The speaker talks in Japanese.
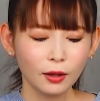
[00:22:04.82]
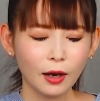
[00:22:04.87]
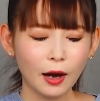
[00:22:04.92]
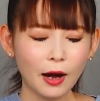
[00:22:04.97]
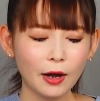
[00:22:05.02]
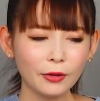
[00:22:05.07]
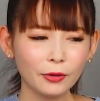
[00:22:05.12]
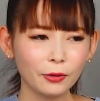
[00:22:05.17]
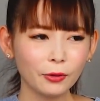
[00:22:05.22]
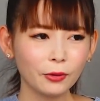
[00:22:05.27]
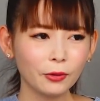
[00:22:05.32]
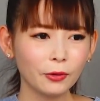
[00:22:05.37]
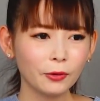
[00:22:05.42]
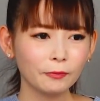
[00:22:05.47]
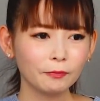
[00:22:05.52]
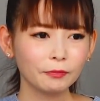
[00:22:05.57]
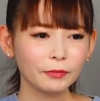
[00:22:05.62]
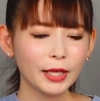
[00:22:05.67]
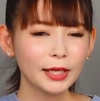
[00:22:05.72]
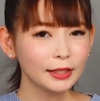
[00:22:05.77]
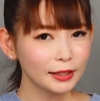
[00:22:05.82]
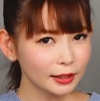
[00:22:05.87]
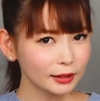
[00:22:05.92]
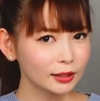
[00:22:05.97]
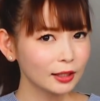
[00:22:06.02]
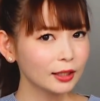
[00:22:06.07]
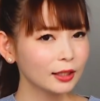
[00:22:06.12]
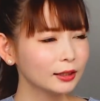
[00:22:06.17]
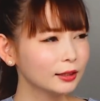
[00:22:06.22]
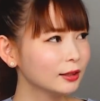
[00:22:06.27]
延期は
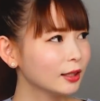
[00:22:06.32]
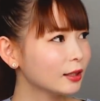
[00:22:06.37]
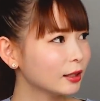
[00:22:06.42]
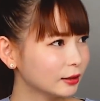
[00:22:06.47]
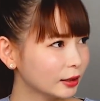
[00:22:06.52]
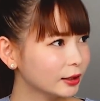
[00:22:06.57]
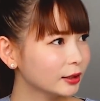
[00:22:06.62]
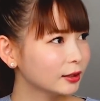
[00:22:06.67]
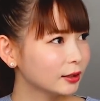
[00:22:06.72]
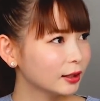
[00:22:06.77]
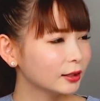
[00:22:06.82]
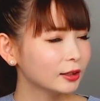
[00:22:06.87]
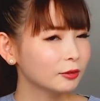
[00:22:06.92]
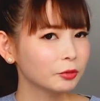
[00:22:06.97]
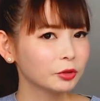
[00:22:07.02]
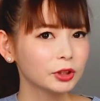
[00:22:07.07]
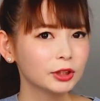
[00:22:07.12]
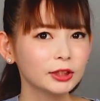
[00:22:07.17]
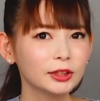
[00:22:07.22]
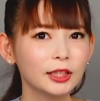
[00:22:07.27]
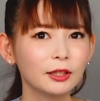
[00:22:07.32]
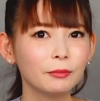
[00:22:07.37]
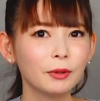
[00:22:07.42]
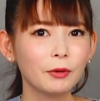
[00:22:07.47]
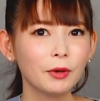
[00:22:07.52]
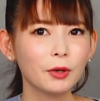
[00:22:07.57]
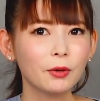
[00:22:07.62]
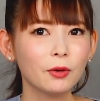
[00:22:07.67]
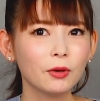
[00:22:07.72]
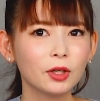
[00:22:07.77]
されたかな一回。でも新エヴァ
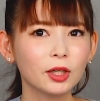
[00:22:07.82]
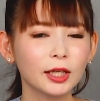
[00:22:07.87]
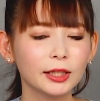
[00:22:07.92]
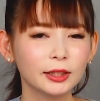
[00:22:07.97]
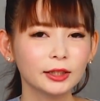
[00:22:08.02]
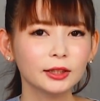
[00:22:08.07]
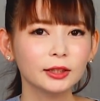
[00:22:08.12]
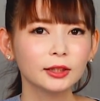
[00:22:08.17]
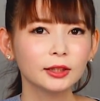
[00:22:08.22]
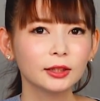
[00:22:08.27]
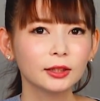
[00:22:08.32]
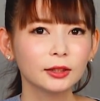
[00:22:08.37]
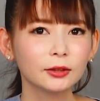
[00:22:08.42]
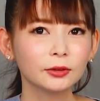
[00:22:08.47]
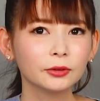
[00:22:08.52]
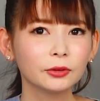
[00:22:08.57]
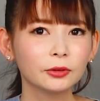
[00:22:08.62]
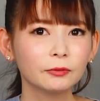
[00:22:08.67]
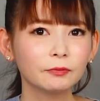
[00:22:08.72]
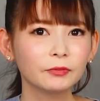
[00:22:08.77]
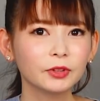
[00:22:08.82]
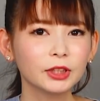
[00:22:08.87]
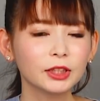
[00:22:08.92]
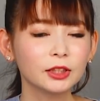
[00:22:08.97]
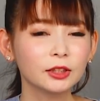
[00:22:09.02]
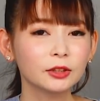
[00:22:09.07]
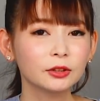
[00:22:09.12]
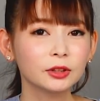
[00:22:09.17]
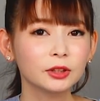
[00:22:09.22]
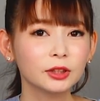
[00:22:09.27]
は今回この
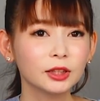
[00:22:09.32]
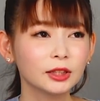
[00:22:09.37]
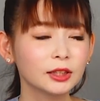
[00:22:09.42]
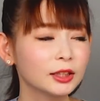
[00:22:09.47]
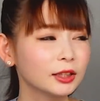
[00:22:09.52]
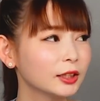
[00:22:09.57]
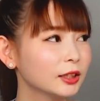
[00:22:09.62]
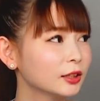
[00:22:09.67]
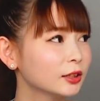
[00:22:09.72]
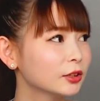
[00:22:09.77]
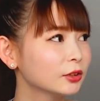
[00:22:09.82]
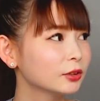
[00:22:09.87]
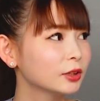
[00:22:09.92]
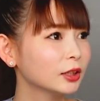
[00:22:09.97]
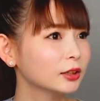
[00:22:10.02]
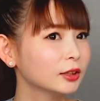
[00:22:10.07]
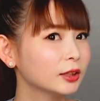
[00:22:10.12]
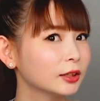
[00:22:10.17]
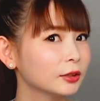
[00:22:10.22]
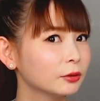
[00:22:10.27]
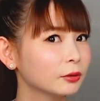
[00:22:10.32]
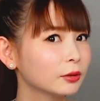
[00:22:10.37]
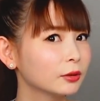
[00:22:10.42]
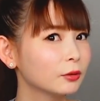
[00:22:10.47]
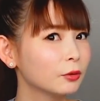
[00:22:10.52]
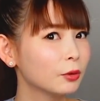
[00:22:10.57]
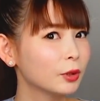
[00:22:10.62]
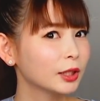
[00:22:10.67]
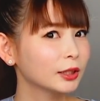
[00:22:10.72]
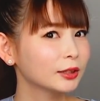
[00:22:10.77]
緊急事態宣言中だったけど
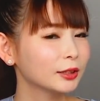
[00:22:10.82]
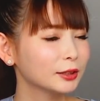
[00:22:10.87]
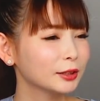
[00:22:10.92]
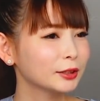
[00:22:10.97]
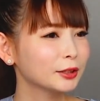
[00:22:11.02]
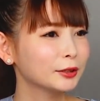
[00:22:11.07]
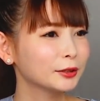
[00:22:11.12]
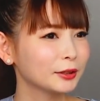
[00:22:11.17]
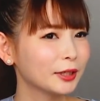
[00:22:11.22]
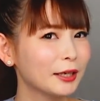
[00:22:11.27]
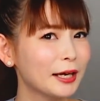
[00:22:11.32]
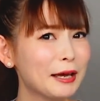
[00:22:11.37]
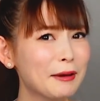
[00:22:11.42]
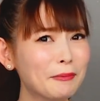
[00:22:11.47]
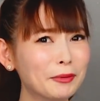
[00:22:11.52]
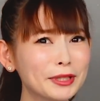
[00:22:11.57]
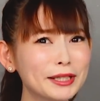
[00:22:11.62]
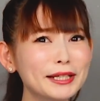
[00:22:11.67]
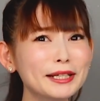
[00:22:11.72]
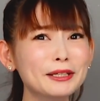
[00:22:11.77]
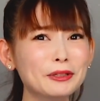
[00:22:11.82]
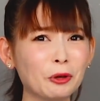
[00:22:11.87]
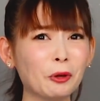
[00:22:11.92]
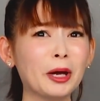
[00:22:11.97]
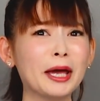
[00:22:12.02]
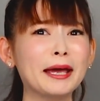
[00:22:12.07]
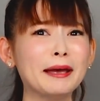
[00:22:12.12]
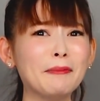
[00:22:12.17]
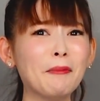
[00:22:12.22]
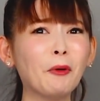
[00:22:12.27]
公開されたじゃないですか。もういいのも
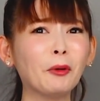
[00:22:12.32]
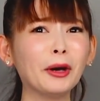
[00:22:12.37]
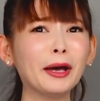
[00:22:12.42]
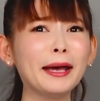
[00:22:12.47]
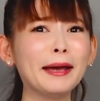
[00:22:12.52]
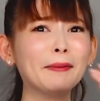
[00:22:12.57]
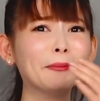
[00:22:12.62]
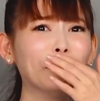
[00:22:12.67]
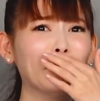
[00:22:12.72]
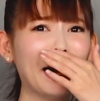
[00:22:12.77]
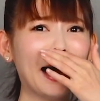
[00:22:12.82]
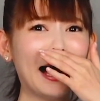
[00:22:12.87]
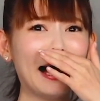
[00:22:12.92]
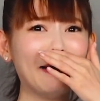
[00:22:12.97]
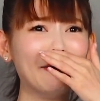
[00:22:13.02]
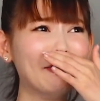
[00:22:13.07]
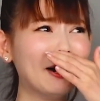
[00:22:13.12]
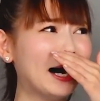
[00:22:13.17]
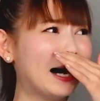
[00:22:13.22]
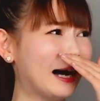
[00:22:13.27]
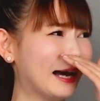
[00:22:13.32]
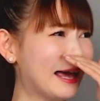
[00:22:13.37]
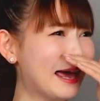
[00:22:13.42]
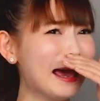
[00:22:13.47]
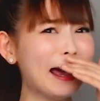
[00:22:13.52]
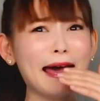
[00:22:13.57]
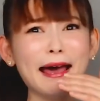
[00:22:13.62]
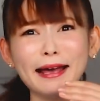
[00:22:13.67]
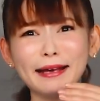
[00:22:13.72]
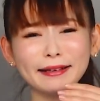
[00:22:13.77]
うあうわっ
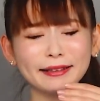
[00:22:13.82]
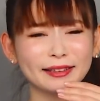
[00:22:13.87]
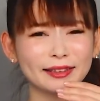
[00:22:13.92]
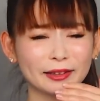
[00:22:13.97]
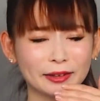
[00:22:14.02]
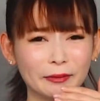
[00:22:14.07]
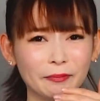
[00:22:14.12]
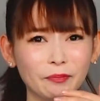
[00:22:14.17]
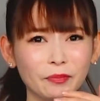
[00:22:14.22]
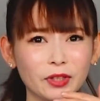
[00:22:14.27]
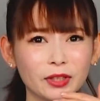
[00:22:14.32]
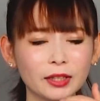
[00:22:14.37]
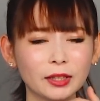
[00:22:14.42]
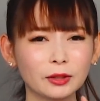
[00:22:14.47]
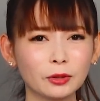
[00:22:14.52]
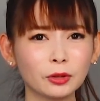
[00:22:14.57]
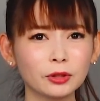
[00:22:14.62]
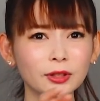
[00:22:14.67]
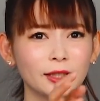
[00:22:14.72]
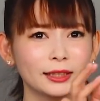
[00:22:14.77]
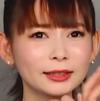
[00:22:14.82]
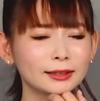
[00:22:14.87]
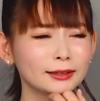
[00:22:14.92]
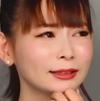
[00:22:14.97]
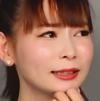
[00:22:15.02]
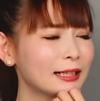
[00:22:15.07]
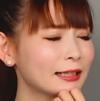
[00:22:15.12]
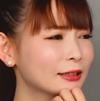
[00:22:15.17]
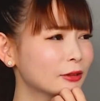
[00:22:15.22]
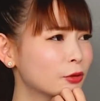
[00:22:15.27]
ていう、なんか6月ぐら
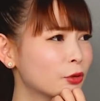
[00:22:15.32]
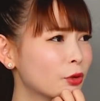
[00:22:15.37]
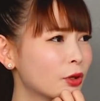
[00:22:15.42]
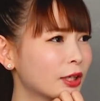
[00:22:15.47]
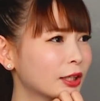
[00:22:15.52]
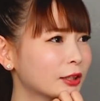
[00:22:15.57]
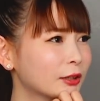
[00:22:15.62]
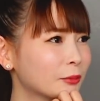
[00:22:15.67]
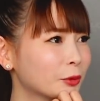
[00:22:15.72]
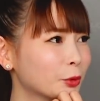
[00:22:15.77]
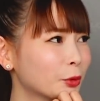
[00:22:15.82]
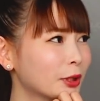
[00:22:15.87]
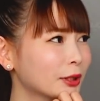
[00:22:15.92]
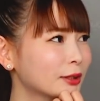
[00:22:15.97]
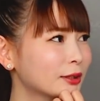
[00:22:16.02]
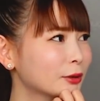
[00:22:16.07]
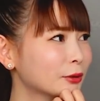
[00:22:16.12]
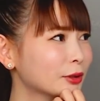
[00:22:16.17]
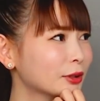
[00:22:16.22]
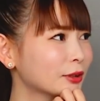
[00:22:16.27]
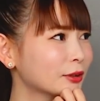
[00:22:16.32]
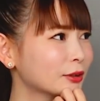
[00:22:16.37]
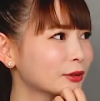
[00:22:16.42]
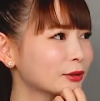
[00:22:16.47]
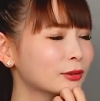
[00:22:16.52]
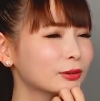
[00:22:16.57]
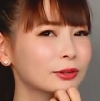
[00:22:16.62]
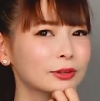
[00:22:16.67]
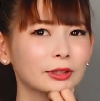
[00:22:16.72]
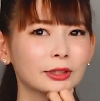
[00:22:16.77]
いに公開でもよかったような気がす
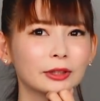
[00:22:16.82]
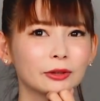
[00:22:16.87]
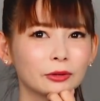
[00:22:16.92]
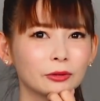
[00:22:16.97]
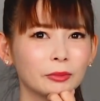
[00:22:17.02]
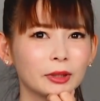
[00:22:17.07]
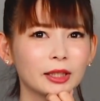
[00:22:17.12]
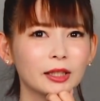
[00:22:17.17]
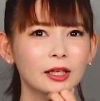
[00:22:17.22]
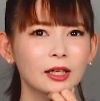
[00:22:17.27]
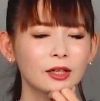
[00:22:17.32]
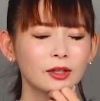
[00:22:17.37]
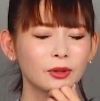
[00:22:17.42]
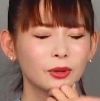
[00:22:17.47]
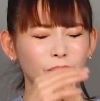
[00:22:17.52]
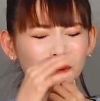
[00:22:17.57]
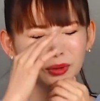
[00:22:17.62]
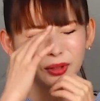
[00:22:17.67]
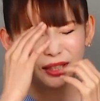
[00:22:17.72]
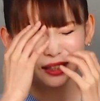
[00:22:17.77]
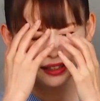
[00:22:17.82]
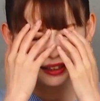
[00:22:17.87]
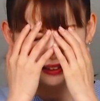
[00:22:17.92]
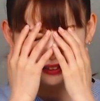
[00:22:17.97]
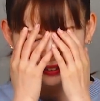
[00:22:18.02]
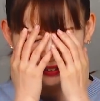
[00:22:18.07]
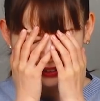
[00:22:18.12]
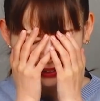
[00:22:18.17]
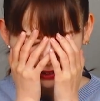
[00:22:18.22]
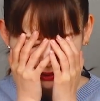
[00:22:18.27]
るんだけど、まあコロナ
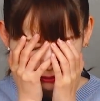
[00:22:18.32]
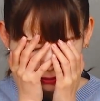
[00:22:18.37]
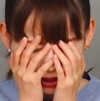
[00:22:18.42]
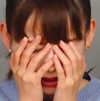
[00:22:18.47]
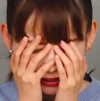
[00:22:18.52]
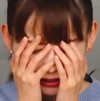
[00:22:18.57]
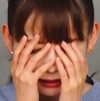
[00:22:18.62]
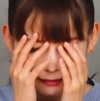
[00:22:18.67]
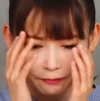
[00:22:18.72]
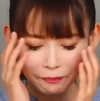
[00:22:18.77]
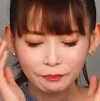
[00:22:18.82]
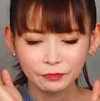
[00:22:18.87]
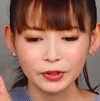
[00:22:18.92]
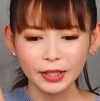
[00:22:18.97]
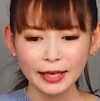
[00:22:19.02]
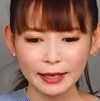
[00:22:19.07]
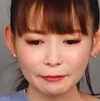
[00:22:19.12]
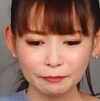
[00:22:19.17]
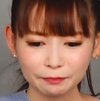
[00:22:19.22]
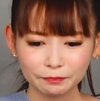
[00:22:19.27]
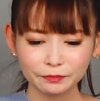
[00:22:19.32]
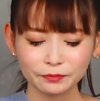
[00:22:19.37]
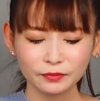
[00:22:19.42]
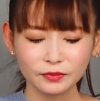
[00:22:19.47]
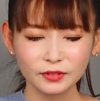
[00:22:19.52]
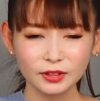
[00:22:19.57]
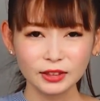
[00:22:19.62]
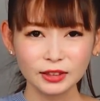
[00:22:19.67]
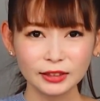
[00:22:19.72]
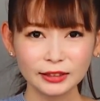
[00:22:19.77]
禍っていうのもあって、で
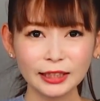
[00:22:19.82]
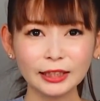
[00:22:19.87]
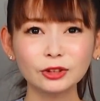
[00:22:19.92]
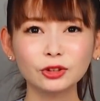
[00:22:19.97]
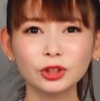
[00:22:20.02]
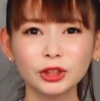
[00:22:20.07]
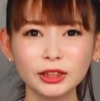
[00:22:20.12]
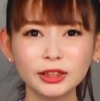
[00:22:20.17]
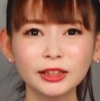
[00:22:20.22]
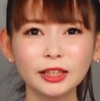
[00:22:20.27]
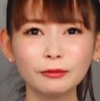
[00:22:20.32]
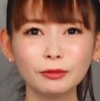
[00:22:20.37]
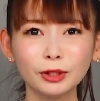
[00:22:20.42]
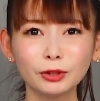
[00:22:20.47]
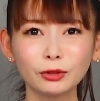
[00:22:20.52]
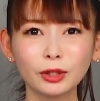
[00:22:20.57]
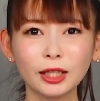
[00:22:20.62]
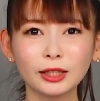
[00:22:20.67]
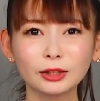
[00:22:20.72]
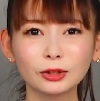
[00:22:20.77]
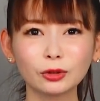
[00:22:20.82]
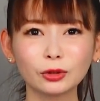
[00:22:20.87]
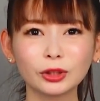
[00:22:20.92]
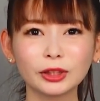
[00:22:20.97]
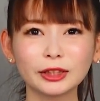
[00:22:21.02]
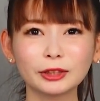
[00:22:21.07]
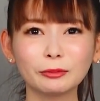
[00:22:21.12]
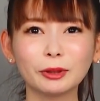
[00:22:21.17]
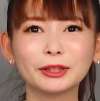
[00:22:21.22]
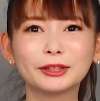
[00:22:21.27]
やっと新エヴァの感想に
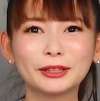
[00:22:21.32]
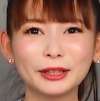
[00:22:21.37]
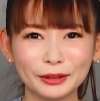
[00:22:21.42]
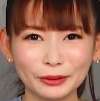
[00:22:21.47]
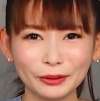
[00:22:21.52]
行きますけ